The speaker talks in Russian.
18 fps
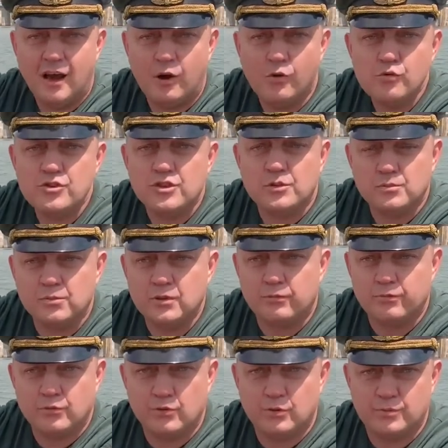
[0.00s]
А ужас
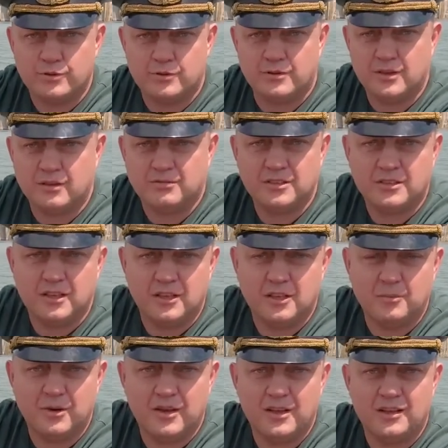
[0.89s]
был в том, что я
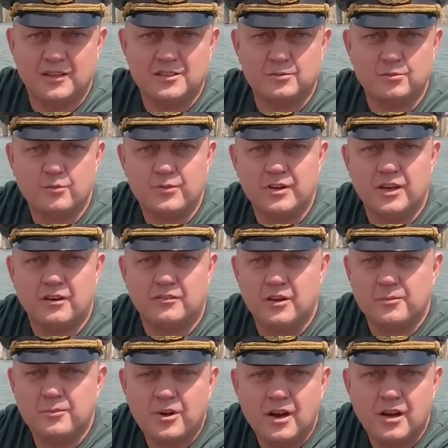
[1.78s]
всегда не боялся
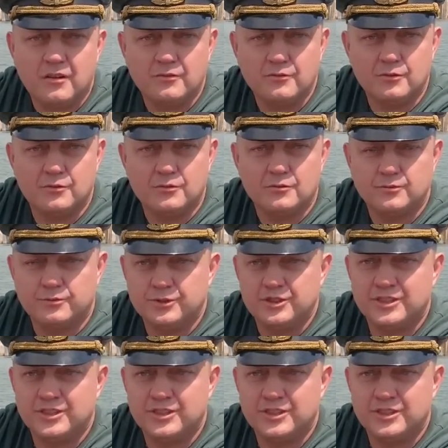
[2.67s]
публиковать правду,